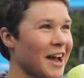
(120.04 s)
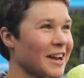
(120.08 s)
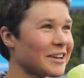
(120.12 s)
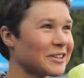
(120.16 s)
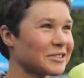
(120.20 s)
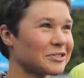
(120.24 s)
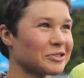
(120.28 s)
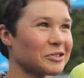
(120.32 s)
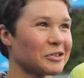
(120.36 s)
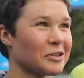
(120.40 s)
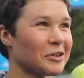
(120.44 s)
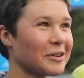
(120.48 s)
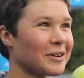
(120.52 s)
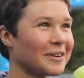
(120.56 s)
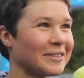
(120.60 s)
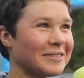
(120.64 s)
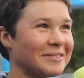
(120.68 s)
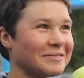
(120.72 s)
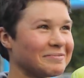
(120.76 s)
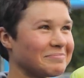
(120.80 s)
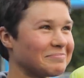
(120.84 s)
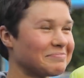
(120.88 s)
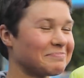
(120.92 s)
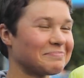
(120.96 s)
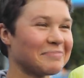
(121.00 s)
gar nicht
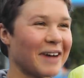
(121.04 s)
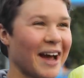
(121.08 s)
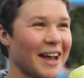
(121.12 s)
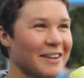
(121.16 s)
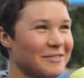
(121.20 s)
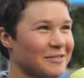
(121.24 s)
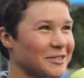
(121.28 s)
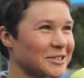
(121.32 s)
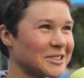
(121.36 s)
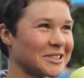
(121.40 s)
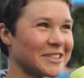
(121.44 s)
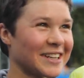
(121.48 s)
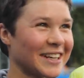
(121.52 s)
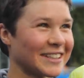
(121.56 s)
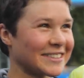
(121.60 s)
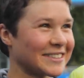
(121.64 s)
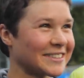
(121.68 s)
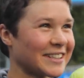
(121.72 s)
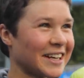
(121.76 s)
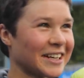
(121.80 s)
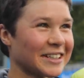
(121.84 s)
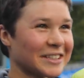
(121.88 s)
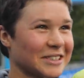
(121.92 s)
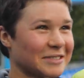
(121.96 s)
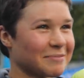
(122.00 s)
so beeinflussen
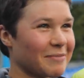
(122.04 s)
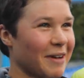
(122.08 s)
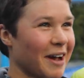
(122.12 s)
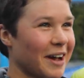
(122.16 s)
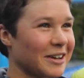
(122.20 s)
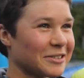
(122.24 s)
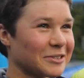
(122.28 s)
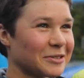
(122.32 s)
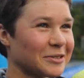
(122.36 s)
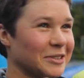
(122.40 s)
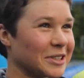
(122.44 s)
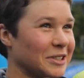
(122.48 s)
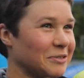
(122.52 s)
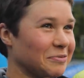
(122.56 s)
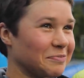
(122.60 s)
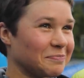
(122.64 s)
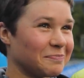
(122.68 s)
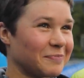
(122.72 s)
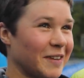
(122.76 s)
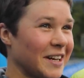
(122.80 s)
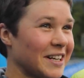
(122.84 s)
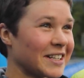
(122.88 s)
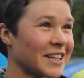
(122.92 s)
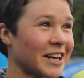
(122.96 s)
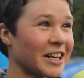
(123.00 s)
lassen, sag ich mal. Also ich,
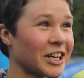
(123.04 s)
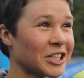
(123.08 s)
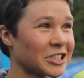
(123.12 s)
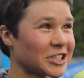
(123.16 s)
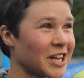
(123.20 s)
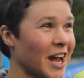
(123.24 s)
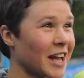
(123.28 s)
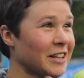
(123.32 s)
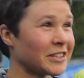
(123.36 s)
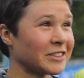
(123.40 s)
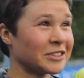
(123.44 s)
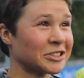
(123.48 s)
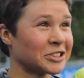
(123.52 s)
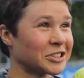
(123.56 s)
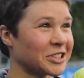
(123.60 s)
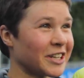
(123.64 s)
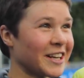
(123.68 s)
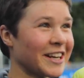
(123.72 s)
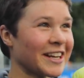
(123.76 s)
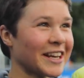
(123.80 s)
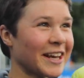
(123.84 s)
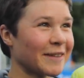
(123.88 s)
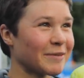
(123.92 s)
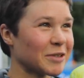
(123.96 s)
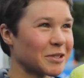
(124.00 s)
wenn ich an der Startlinie
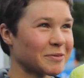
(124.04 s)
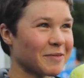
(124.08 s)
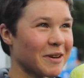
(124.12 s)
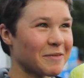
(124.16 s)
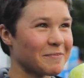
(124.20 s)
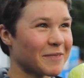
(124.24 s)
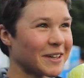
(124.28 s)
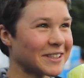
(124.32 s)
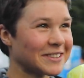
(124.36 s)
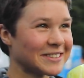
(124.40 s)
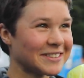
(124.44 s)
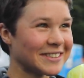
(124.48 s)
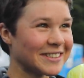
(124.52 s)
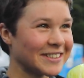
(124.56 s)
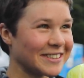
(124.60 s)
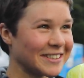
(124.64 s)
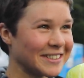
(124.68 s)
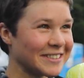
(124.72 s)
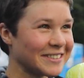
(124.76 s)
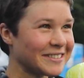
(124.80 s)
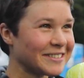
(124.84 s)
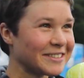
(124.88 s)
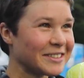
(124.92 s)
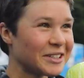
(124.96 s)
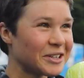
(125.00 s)
stehe, gebe ich mein
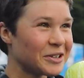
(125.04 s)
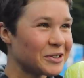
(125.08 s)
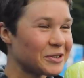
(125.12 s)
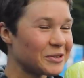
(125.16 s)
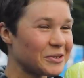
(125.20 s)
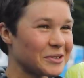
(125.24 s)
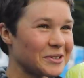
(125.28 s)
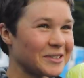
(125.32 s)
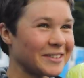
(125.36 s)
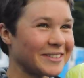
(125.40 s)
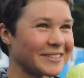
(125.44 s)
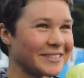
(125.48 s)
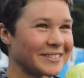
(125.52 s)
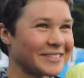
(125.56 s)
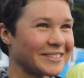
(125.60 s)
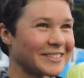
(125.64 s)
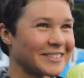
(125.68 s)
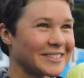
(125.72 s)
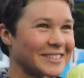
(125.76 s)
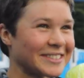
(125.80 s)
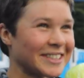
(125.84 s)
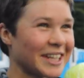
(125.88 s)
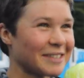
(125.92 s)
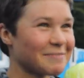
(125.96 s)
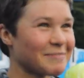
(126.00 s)
Bestes und
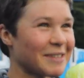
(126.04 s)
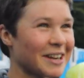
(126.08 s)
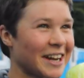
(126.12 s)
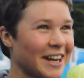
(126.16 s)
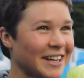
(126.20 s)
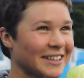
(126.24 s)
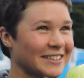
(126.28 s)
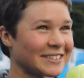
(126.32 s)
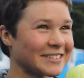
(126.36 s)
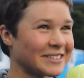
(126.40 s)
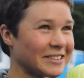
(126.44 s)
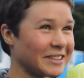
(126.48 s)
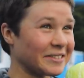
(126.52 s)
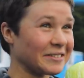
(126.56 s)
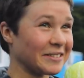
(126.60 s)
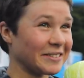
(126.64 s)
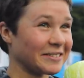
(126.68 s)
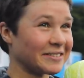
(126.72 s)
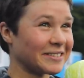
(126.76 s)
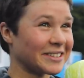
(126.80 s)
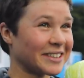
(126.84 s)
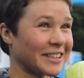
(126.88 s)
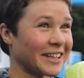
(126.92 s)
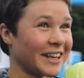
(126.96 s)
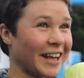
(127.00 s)
ich sag mal, das ist
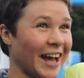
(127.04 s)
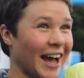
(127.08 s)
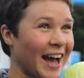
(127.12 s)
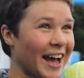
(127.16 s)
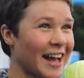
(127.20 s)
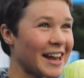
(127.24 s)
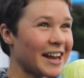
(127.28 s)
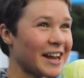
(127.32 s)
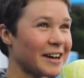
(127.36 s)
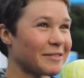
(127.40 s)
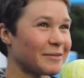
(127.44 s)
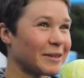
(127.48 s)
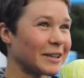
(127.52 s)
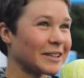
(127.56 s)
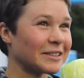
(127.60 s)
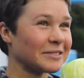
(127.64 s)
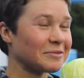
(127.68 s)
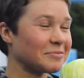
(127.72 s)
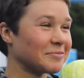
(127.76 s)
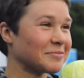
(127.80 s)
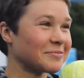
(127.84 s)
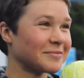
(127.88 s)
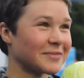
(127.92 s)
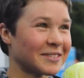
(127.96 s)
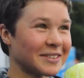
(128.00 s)
nicht egal, aber
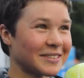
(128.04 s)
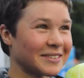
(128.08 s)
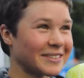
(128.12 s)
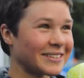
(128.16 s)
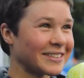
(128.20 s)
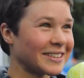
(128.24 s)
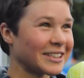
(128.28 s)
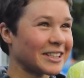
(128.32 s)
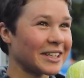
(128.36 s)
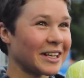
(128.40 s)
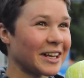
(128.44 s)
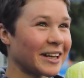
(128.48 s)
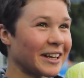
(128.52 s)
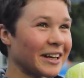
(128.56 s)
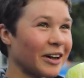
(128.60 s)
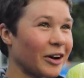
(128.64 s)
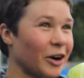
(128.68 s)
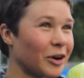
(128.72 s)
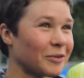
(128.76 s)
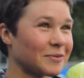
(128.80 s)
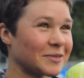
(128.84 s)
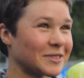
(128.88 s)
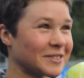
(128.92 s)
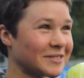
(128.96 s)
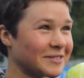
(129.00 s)

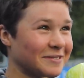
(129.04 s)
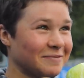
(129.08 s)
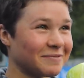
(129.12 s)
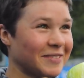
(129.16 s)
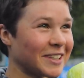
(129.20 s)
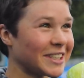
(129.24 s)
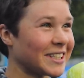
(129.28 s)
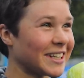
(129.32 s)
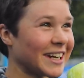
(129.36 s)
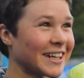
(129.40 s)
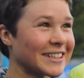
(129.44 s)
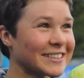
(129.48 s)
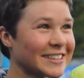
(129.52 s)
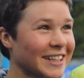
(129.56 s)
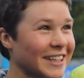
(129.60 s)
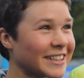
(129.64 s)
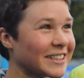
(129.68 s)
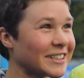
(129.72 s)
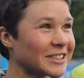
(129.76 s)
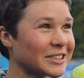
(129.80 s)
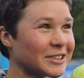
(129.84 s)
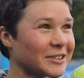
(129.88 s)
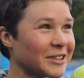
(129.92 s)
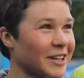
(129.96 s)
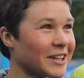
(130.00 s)
ob es ein
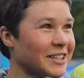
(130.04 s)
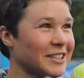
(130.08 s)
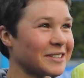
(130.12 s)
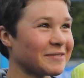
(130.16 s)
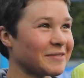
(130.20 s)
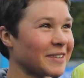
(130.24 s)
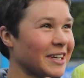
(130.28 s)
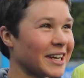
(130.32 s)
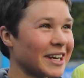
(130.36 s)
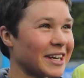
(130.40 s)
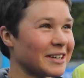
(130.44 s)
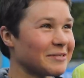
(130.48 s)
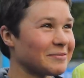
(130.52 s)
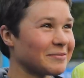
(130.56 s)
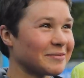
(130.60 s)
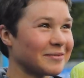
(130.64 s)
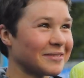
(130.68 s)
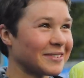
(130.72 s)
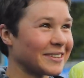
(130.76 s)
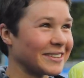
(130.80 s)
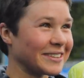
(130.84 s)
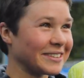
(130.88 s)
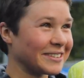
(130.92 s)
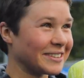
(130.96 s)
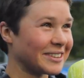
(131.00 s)
WTS-Rennen ist oder eine WM,
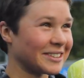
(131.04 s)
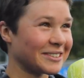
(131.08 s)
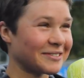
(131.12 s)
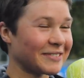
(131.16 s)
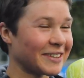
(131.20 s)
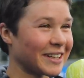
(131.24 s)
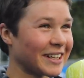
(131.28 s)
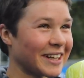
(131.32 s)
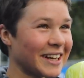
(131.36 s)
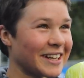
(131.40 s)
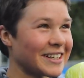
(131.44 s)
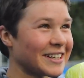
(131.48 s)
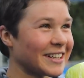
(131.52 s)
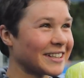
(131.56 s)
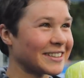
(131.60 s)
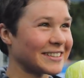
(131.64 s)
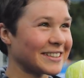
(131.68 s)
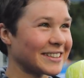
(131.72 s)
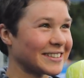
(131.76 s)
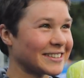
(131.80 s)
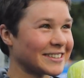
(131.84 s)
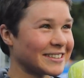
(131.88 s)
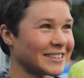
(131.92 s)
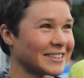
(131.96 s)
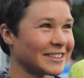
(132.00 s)
deswegen ändere ich
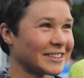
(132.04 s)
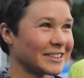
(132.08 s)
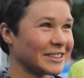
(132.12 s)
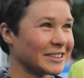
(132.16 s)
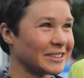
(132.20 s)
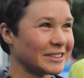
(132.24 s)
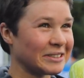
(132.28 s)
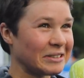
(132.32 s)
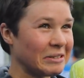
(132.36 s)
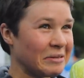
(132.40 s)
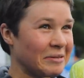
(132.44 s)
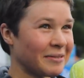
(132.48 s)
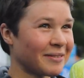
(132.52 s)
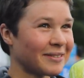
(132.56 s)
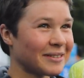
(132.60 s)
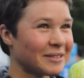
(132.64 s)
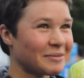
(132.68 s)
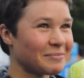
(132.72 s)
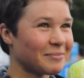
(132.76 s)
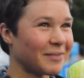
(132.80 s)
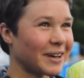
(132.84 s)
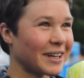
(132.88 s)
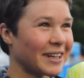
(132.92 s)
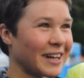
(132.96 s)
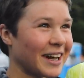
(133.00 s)
jetzt nicht
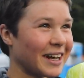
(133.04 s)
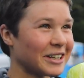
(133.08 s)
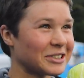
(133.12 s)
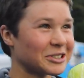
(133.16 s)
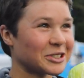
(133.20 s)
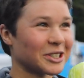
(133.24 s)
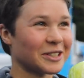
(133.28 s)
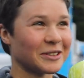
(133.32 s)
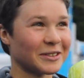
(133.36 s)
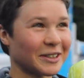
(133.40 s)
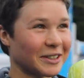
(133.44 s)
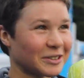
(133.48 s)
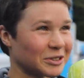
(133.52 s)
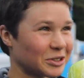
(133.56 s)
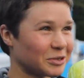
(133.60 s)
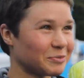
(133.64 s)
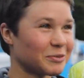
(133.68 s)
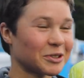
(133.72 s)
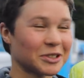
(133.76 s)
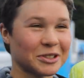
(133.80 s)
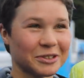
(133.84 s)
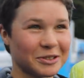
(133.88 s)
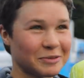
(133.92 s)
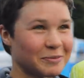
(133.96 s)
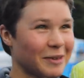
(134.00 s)
meine Einstellung. Also ich
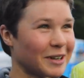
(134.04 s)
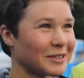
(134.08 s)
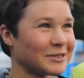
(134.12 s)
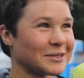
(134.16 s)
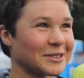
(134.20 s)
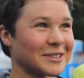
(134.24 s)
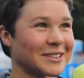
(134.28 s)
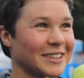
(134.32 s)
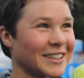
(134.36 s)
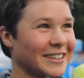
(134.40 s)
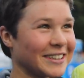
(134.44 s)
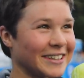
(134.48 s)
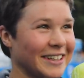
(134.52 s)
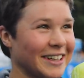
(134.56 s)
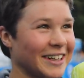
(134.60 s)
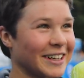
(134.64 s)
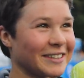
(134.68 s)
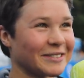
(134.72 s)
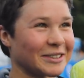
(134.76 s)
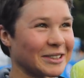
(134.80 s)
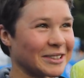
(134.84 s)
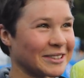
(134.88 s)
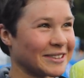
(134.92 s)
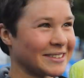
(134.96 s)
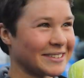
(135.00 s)
möchte immer gut sein,
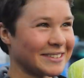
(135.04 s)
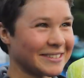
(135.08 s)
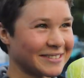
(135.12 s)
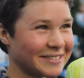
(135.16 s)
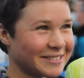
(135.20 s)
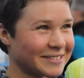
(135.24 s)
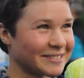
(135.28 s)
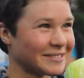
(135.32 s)
egal was,